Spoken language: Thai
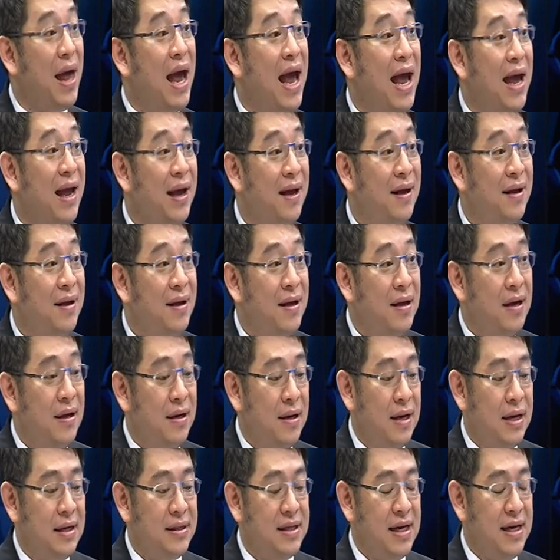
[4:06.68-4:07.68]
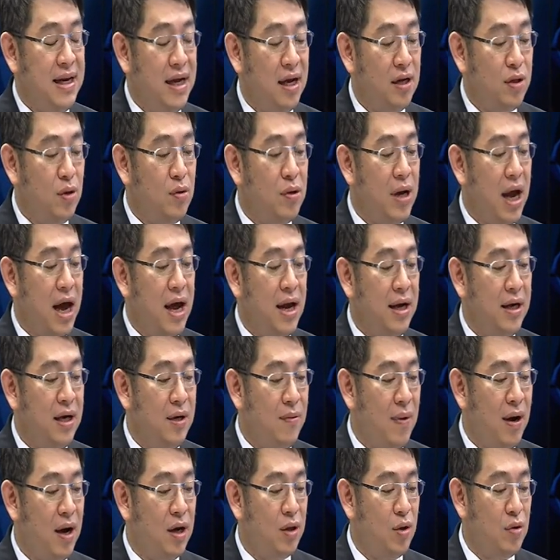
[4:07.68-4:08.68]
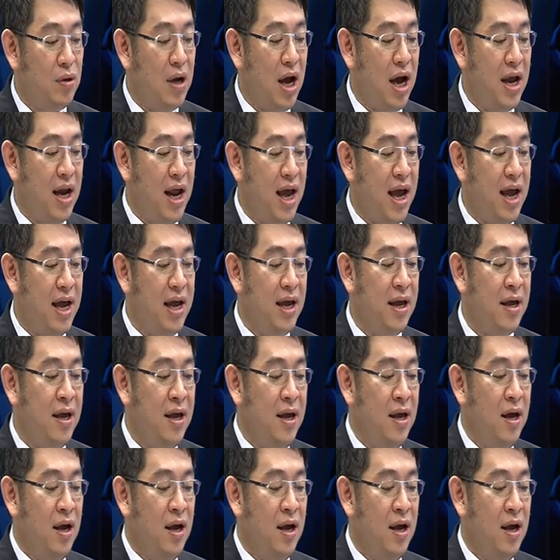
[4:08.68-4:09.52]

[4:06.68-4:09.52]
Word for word: ทำได้สิ่งที่เขาต้องการก็คือว่าเขาต้องการให้